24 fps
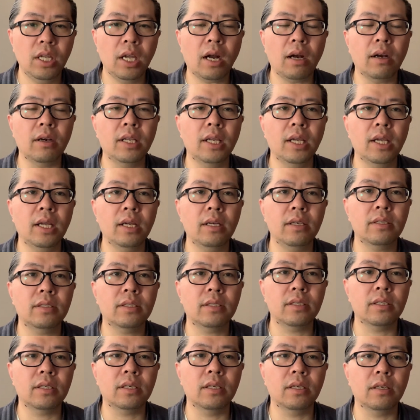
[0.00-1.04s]
二天
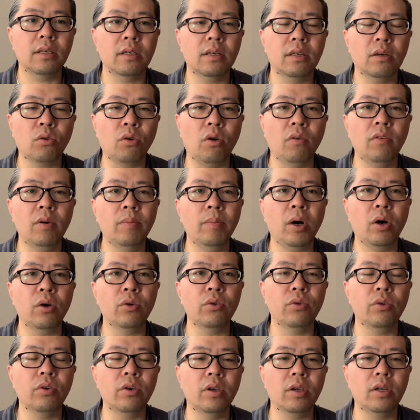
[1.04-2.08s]
是狂风暴
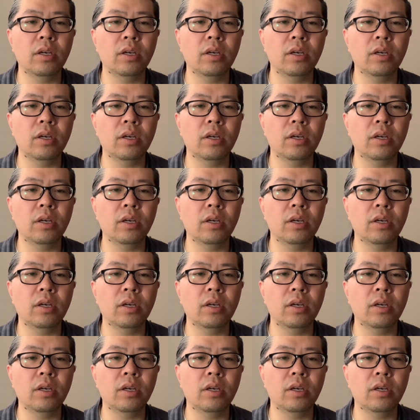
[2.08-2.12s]
雨，